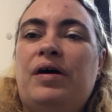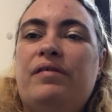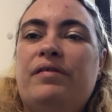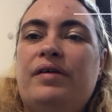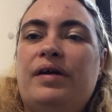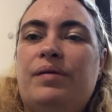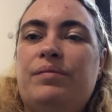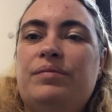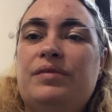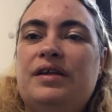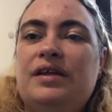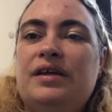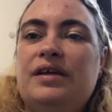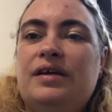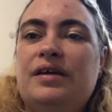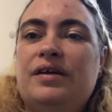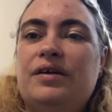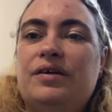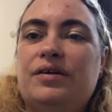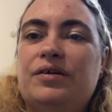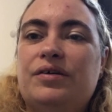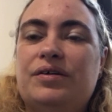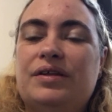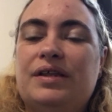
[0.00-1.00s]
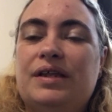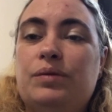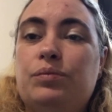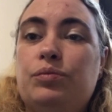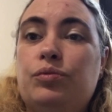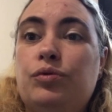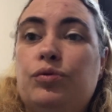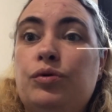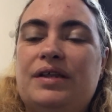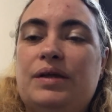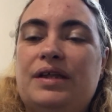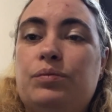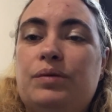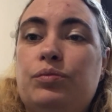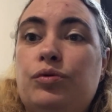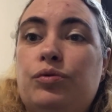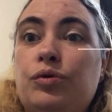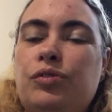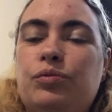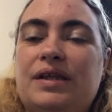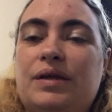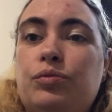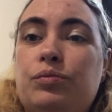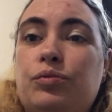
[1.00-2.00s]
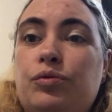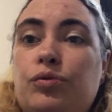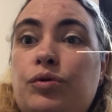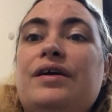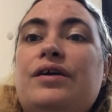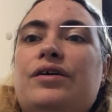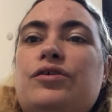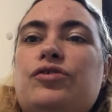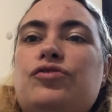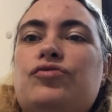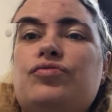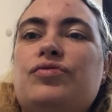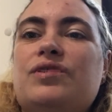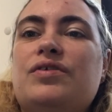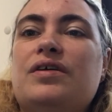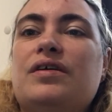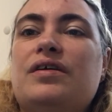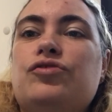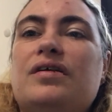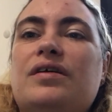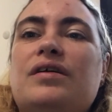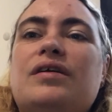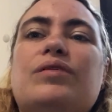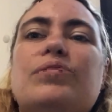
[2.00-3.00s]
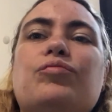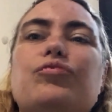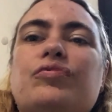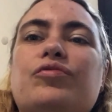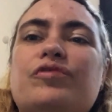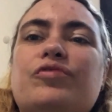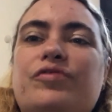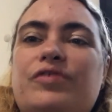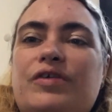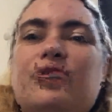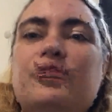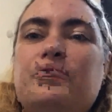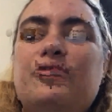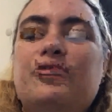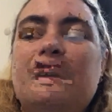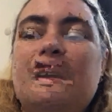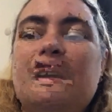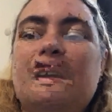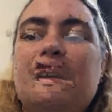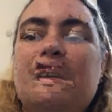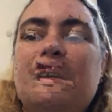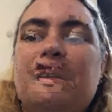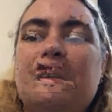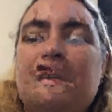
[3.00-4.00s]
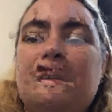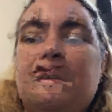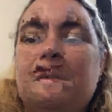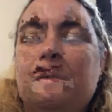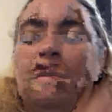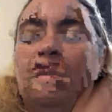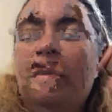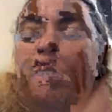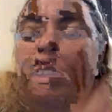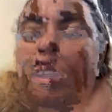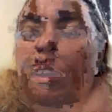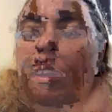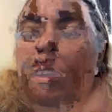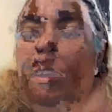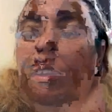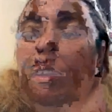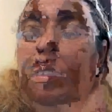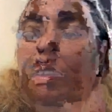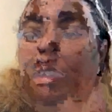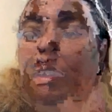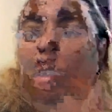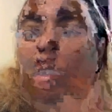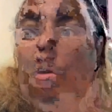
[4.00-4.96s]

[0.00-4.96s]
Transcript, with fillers: avaient amené euh, des bugnes que je vous ai filmé tout à l'heure, c'est